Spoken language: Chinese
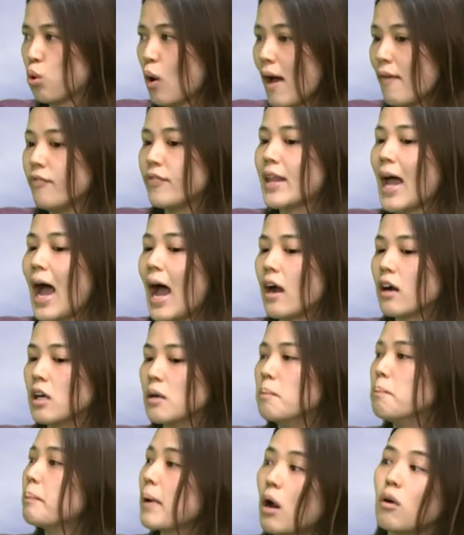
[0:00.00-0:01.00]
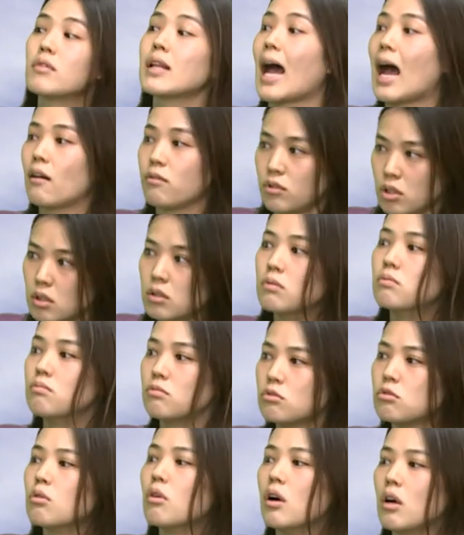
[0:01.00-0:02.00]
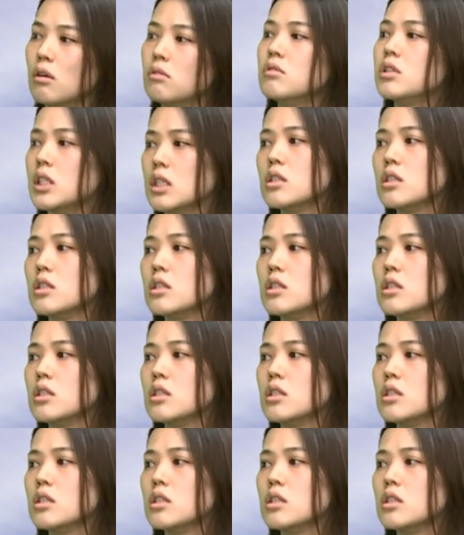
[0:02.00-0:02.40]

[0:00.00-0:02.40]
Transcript: 传达跟表达的。对